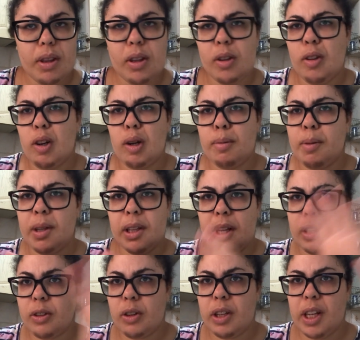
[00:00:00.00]
non ho
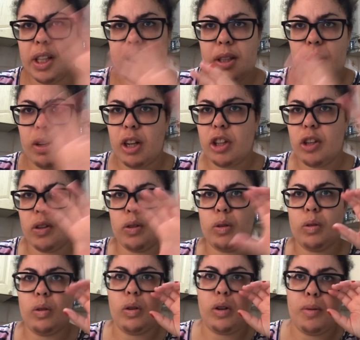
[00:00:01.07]
montato niente ho lasciato
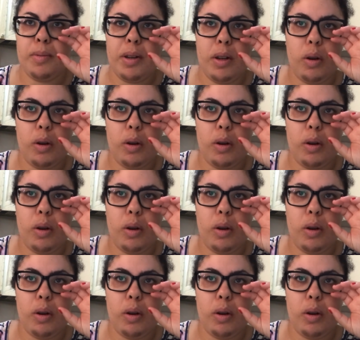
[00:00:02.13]
tutto come